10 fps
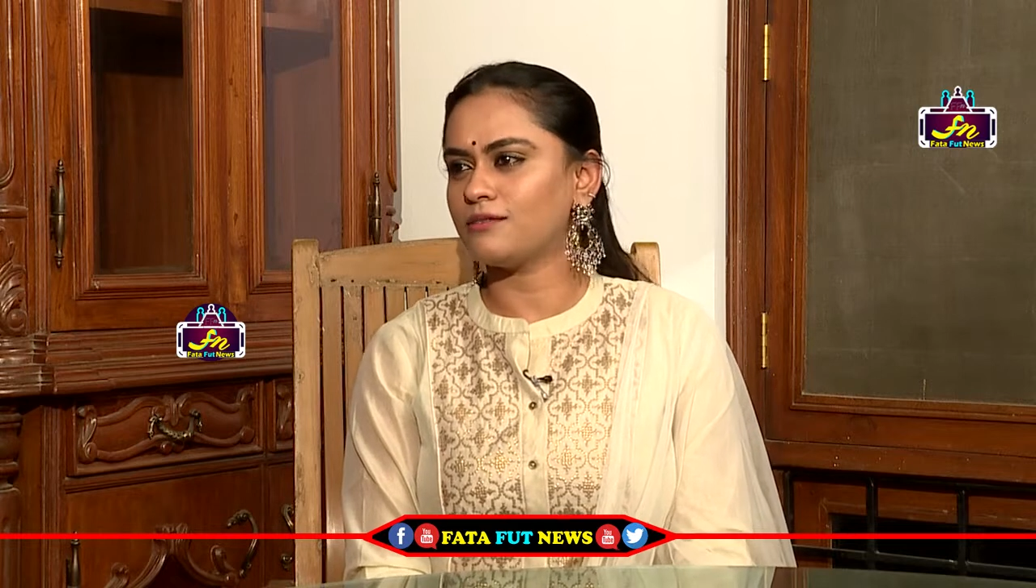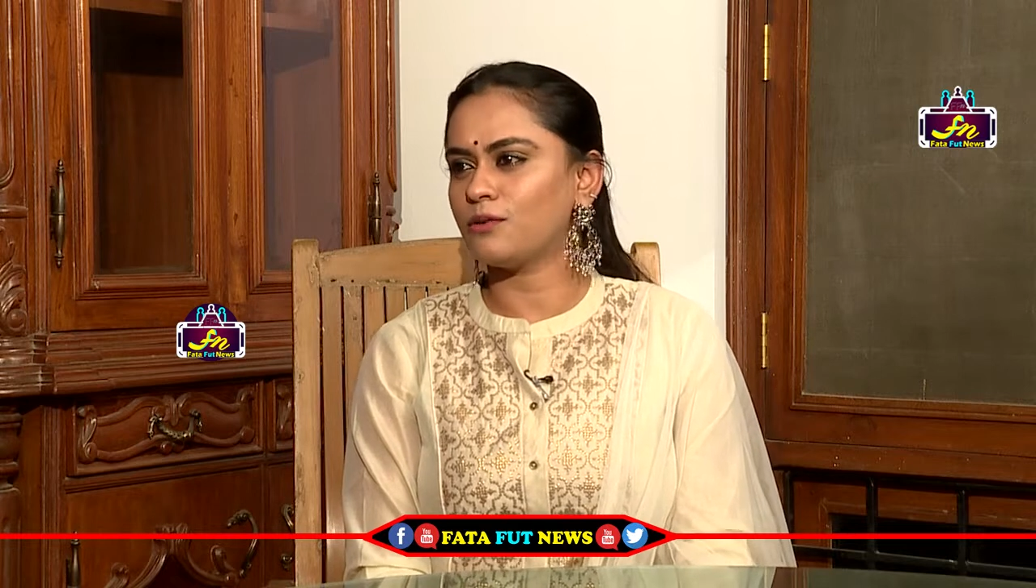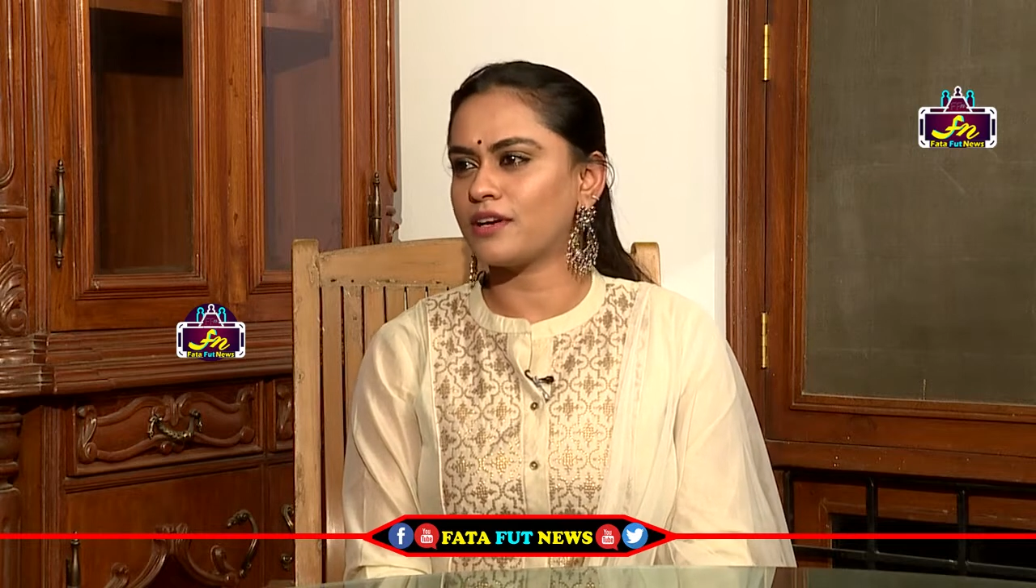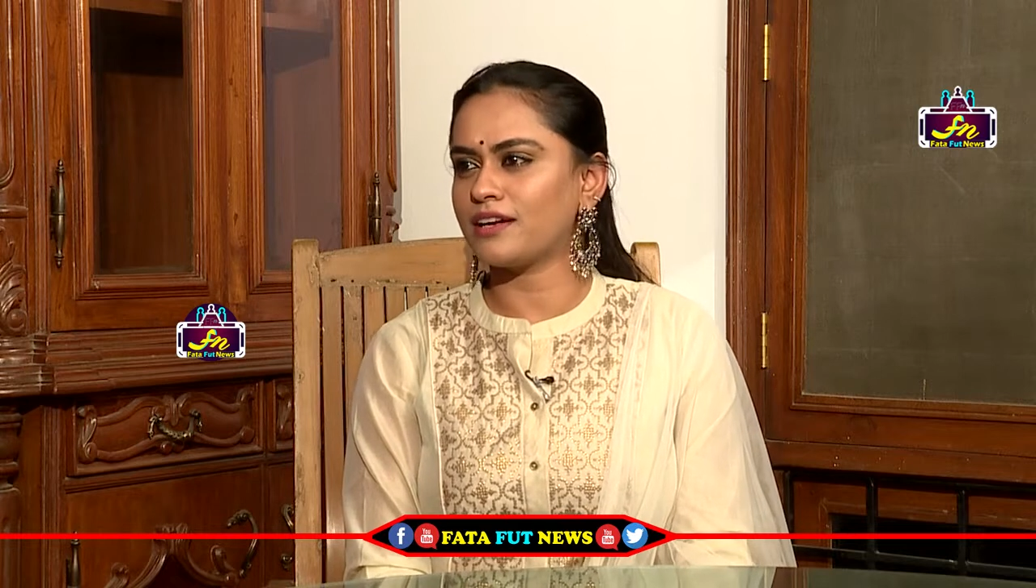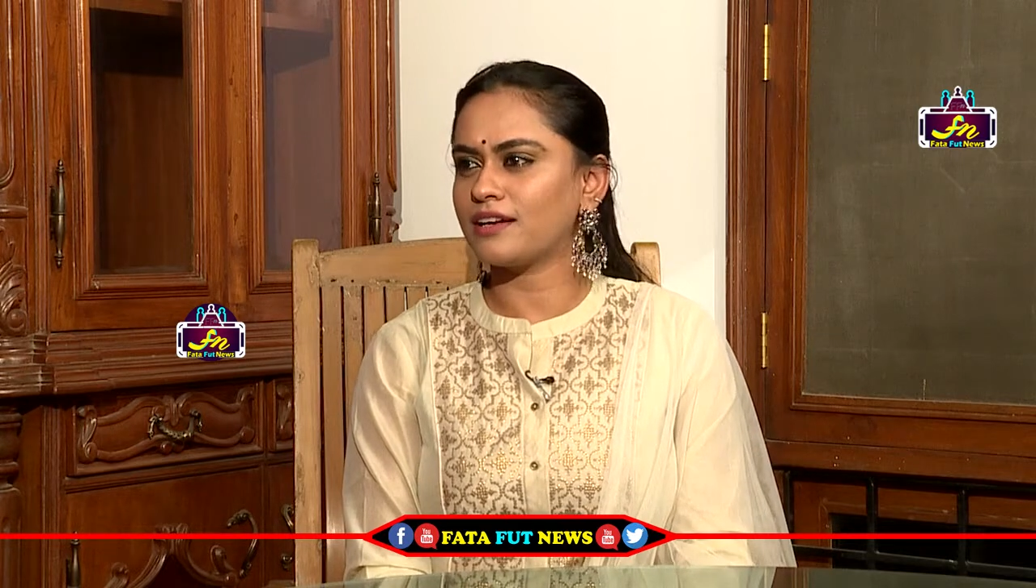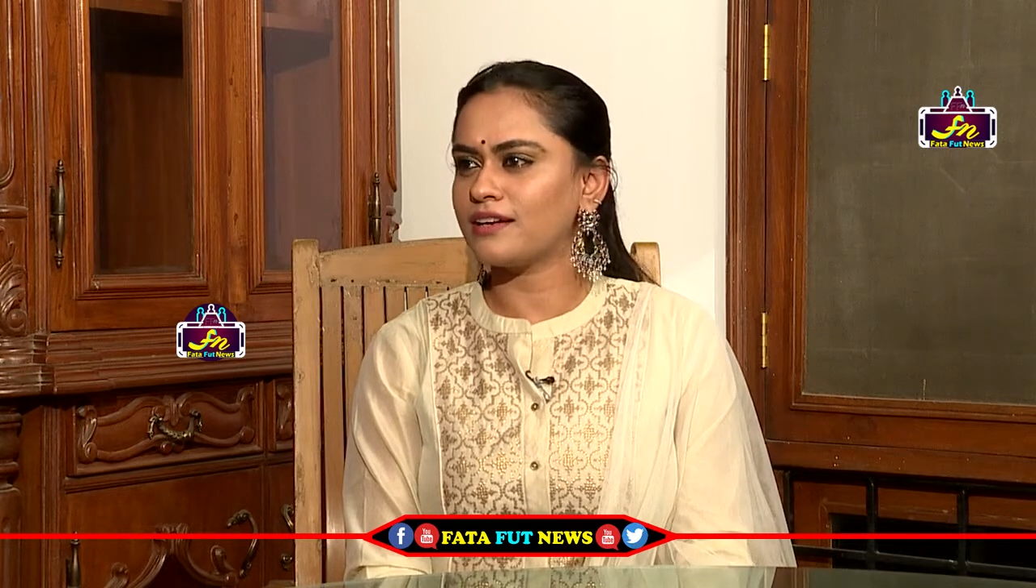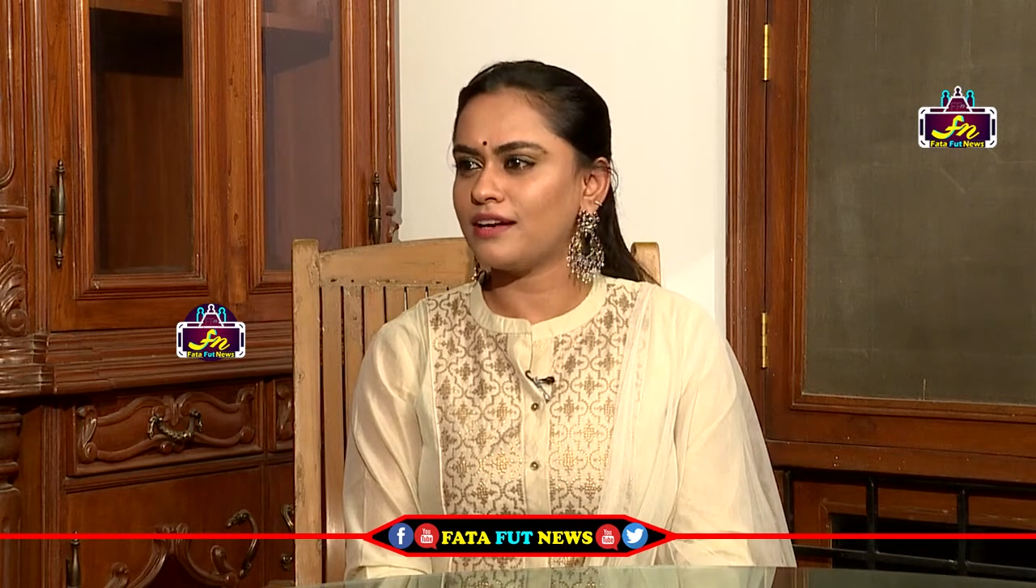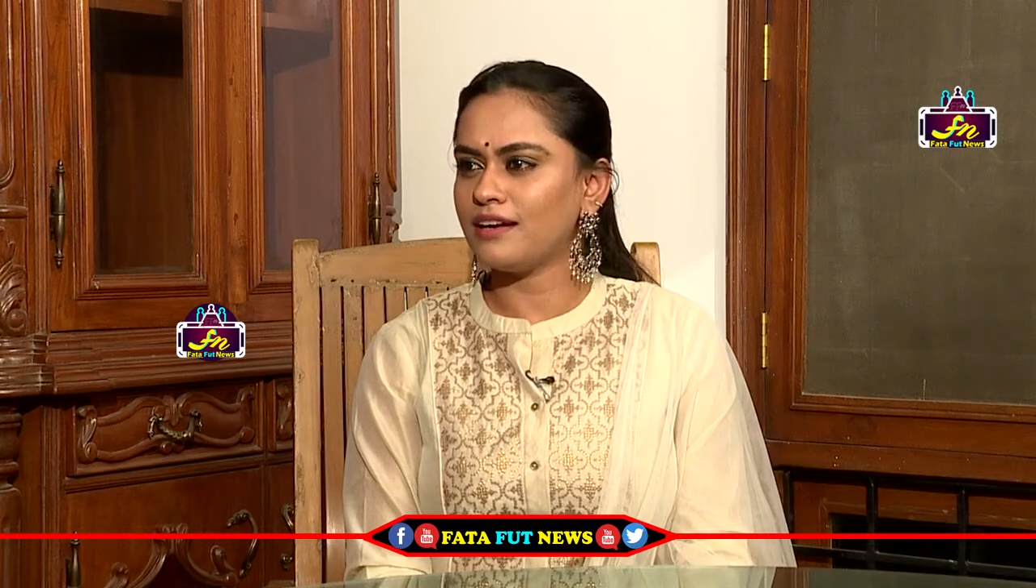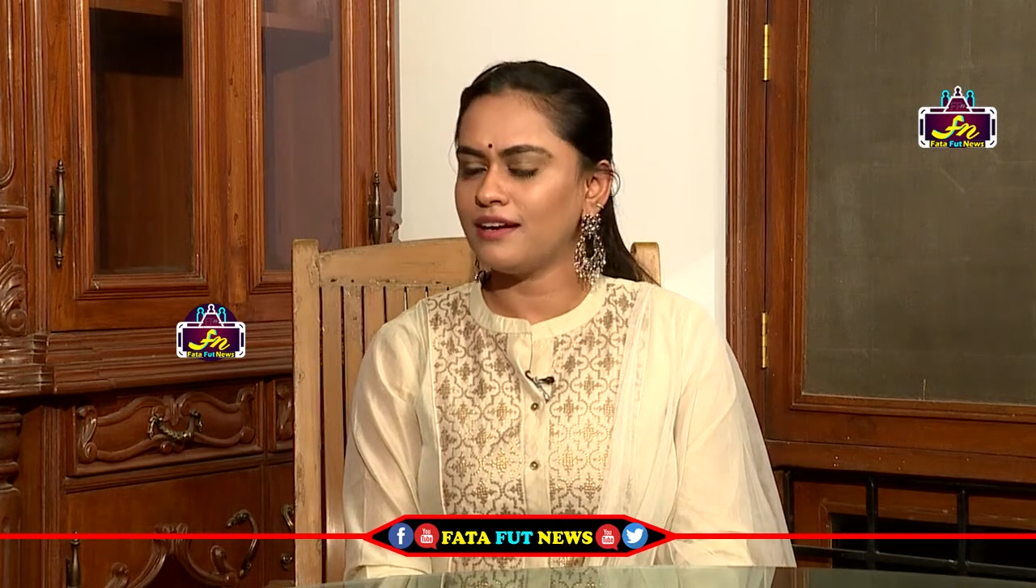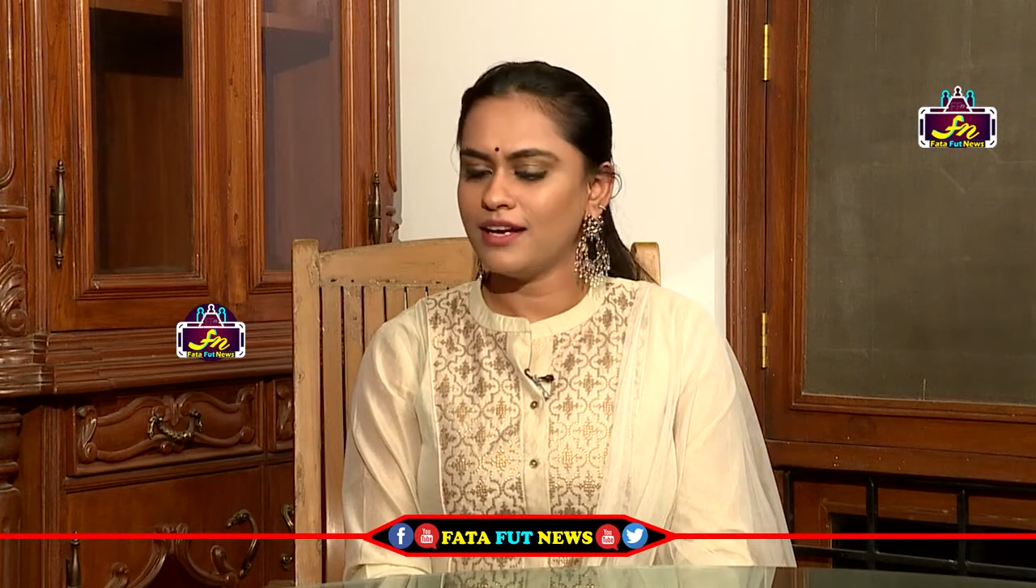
ఒక రకంగా